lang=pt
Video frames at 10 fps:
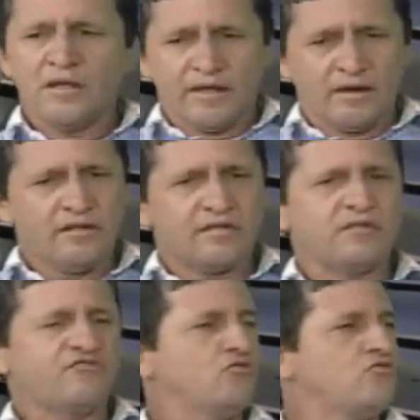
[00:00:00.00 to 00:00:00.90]
Ele
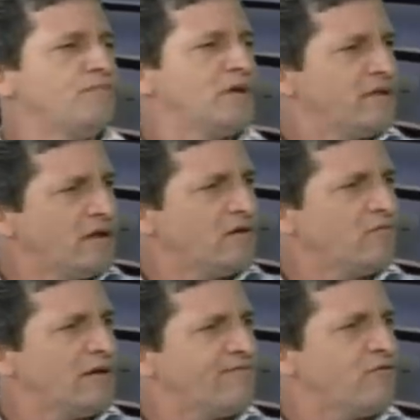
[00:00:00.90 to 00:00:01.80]
insistiu comigo, não,
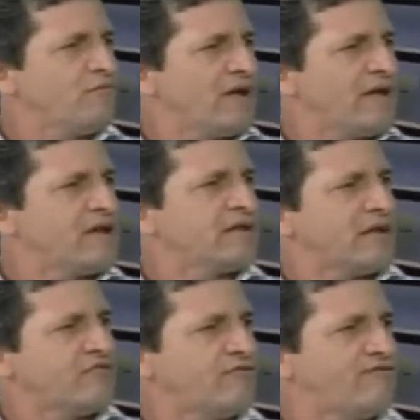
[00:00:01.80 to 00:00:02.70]
mas vamos lá, ele
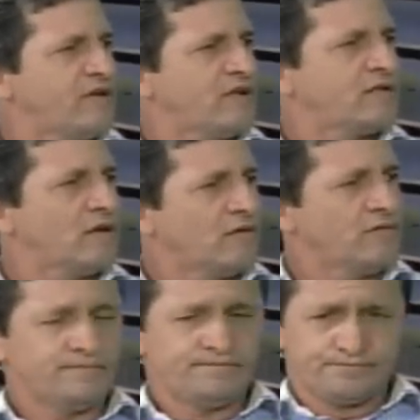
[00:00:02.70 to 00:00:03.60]
quer te ver e
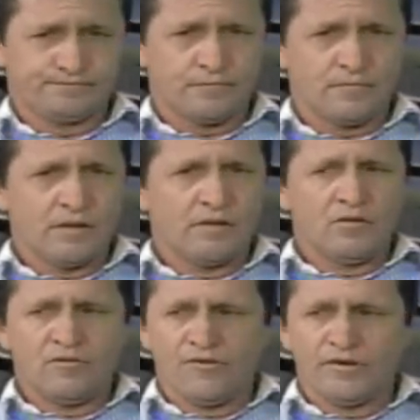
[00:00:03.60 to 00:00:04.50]
tal.
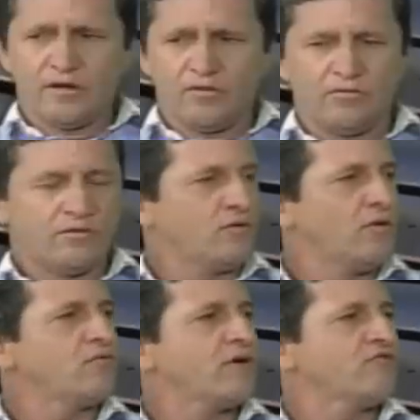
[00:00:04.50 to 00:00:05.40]
Eu falei, não, eu
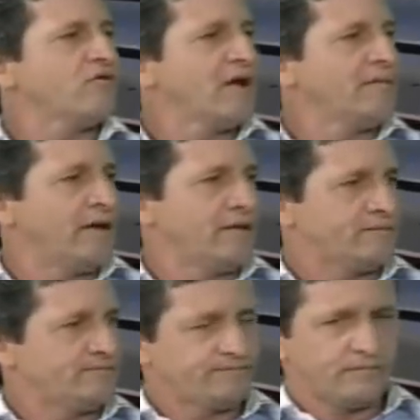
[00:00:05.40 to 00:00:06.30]
não quero jogar mais.
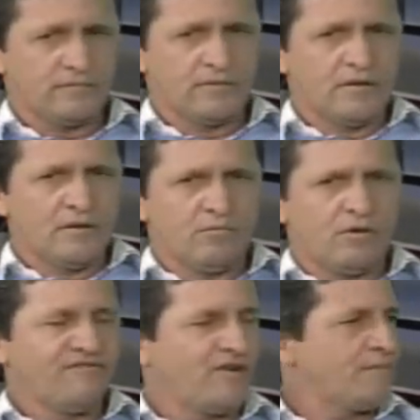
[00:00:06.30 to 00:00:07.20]

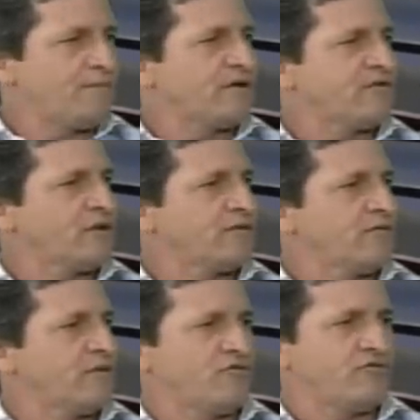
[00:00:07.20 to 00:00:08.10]
Pode falar para ele que já tô,
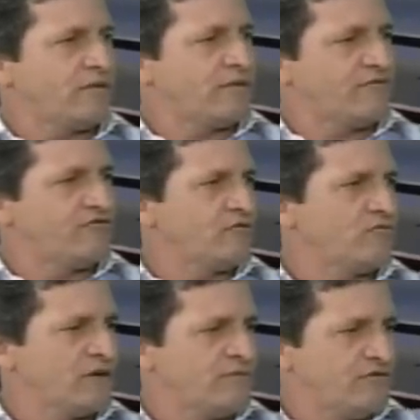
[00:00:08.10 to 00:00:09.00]
eu já decidi, não
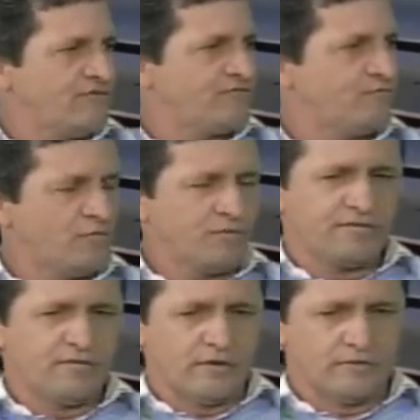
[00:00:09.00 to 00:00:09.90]
quero mexer com futebol
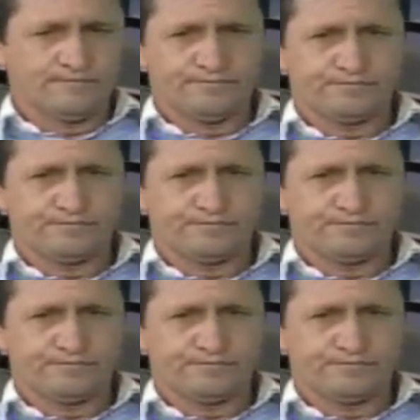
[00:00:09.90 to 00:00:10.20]
profissional.